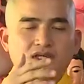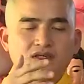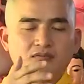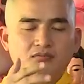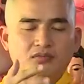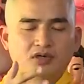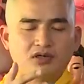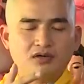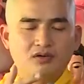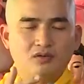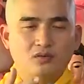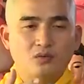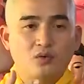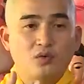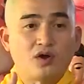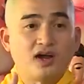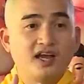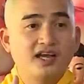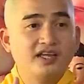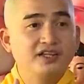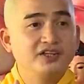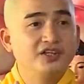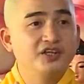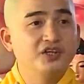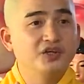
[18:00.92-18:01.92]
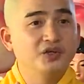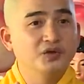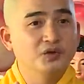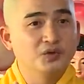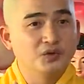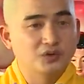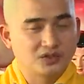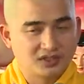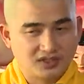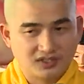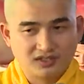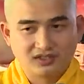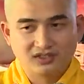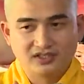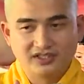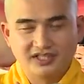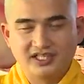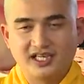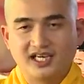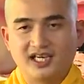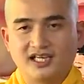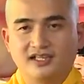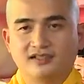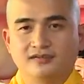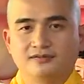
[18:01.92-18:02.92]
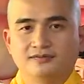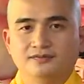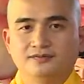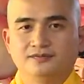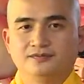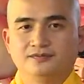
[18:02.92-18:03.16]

để mất quá nhiều thời gian